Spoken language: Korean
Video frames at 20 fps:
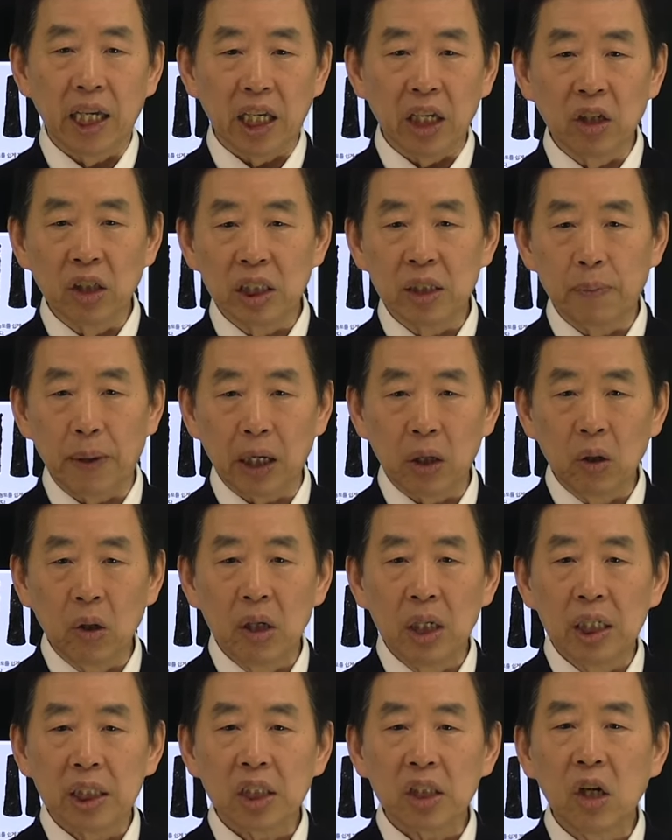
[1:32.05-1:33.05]
이것이
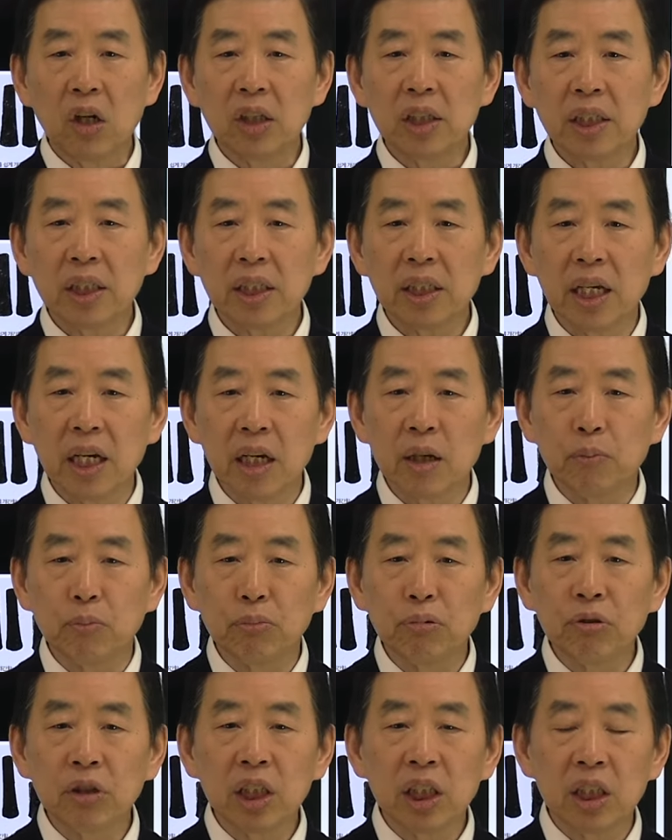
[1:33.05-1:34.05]
바로 철제
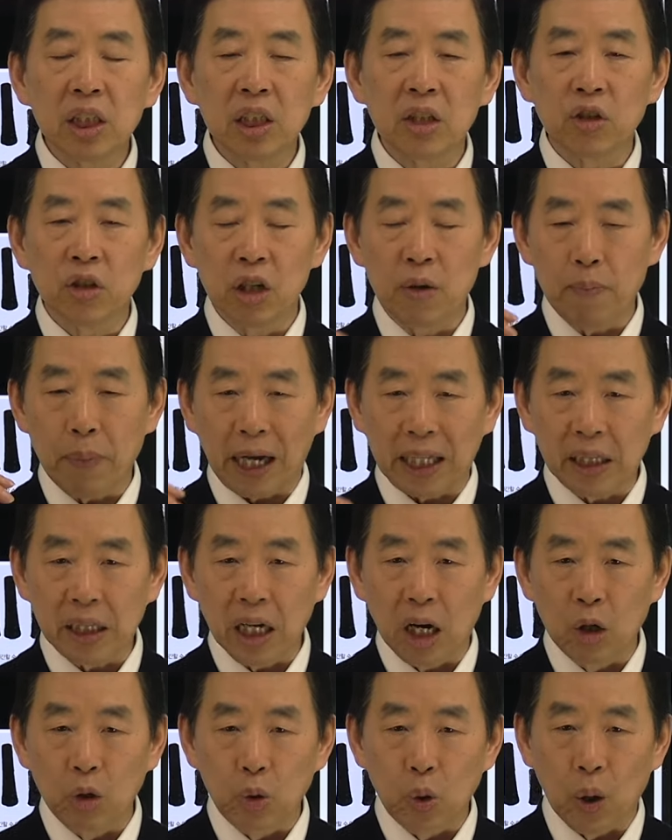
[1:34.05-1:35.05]
무기류를
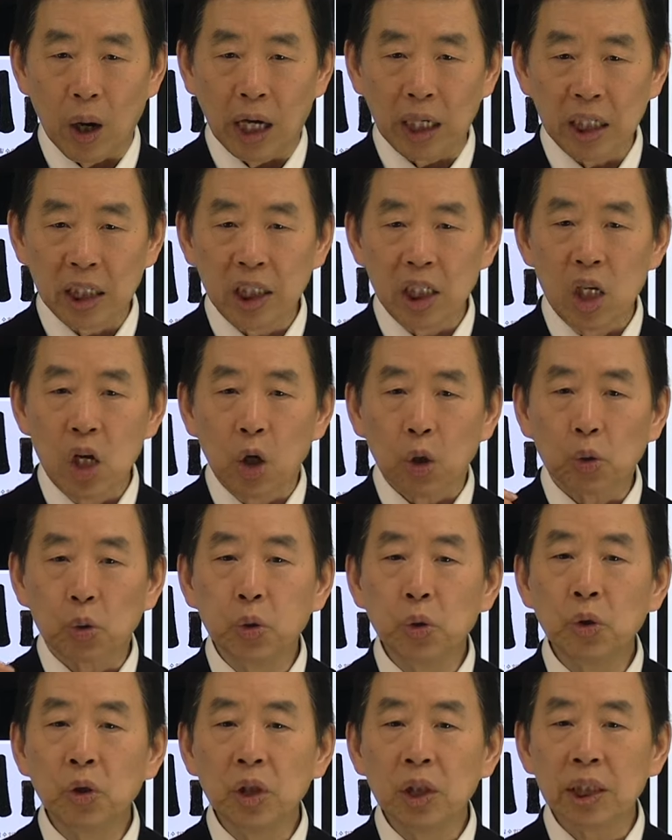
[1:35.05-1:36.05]
바탕으로 하는
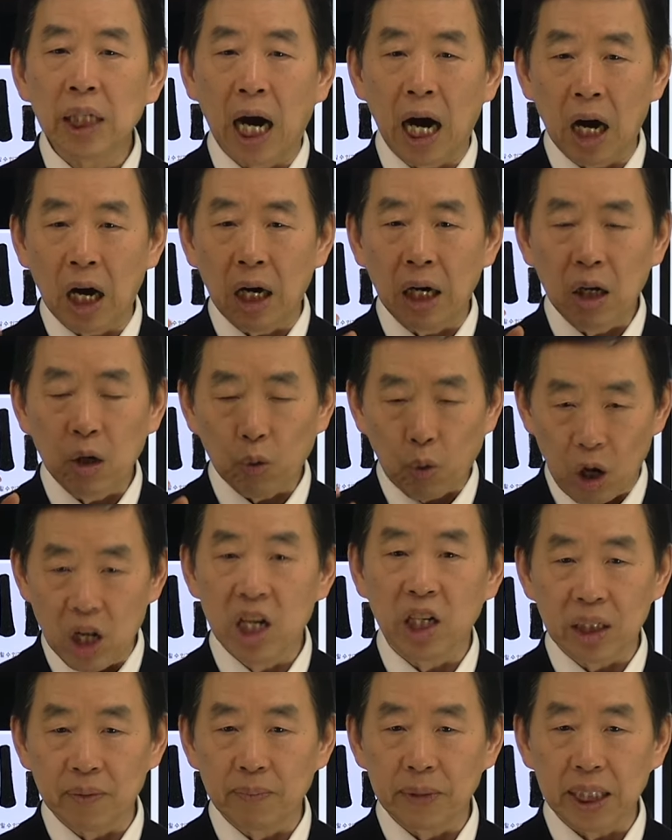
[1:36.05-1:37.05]
군사
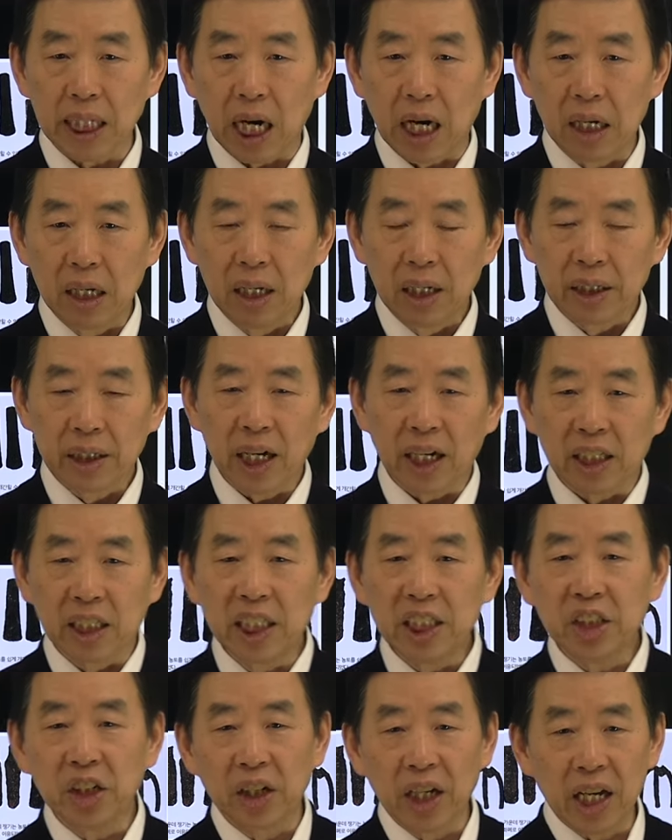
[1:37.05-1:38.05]
권력입니다. 그러니까
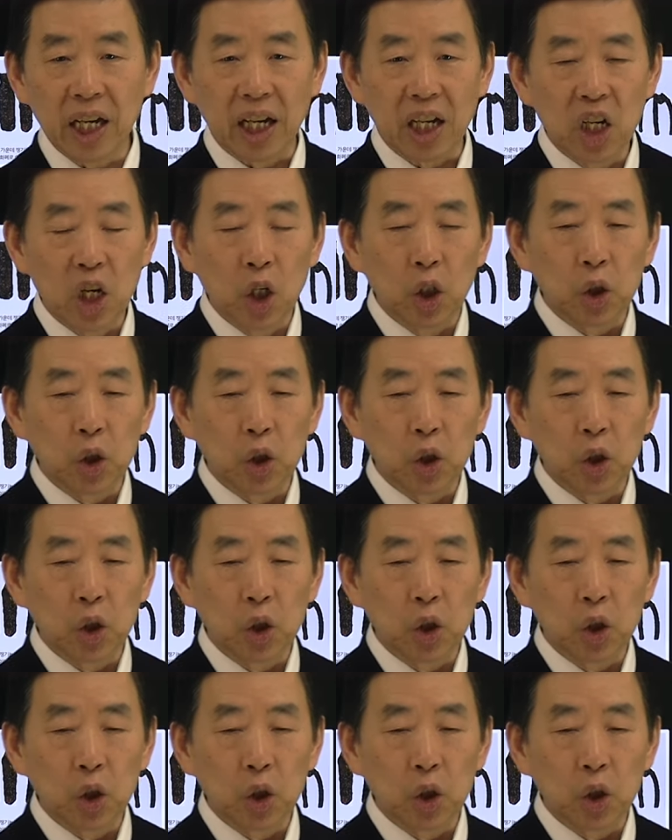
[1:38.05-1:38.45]
그 이전에